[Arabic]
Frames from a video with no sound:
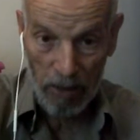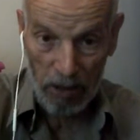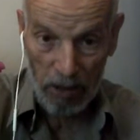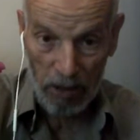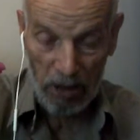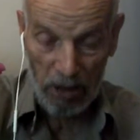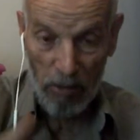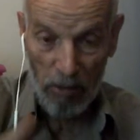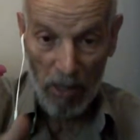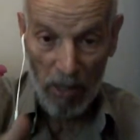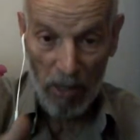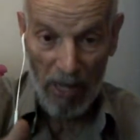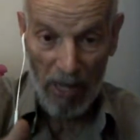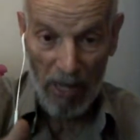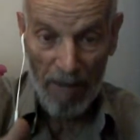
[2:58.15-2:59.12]
تشعيم
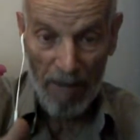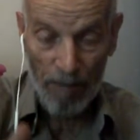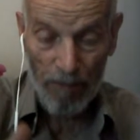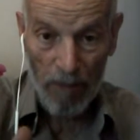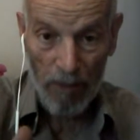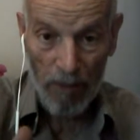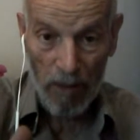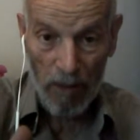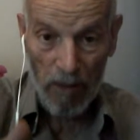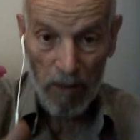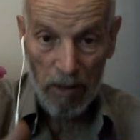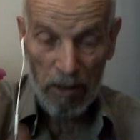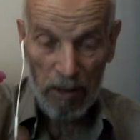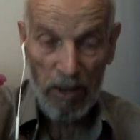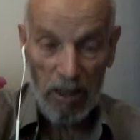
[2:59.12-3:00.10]
وكذا
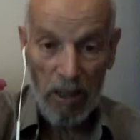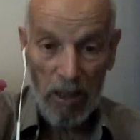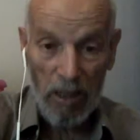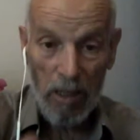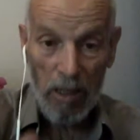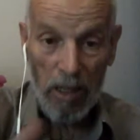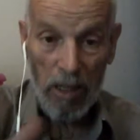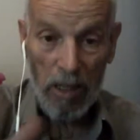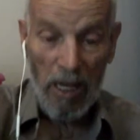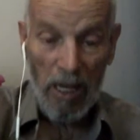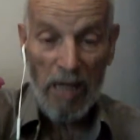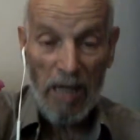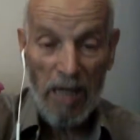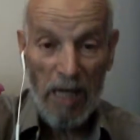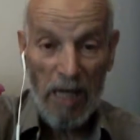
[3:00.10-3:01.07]
انت
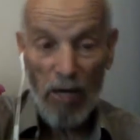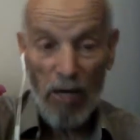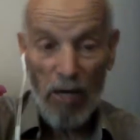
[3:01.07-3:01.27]
هنا كان